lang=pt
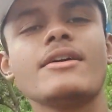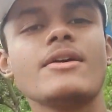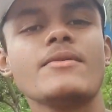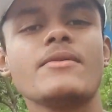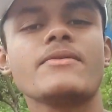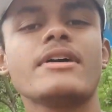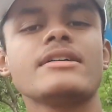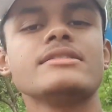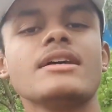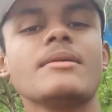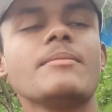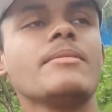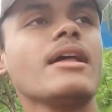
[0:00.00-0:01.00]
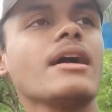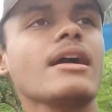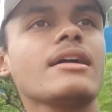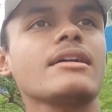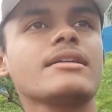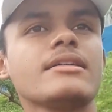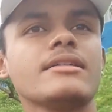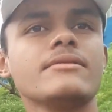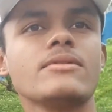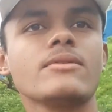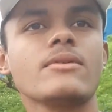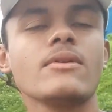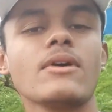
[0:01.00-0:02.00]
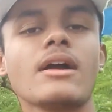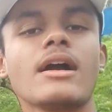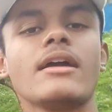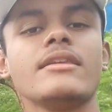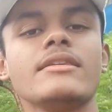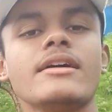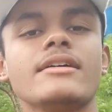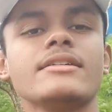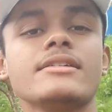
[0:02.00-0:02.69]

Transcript: Eu vou fazer a placa e vou colocar ainda.